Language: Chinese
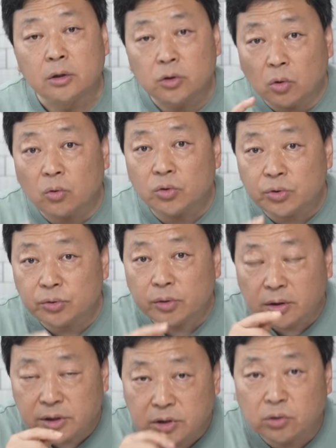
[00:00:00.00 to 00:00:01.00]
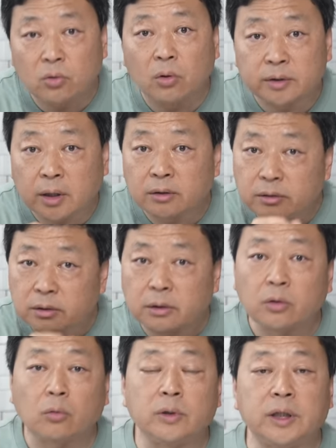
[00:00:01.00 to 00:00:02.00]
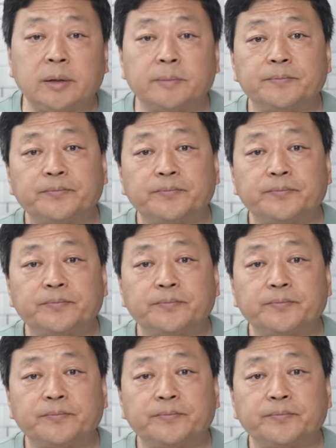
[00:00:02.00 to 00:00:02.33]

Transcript: 都需要经过当事人的同意。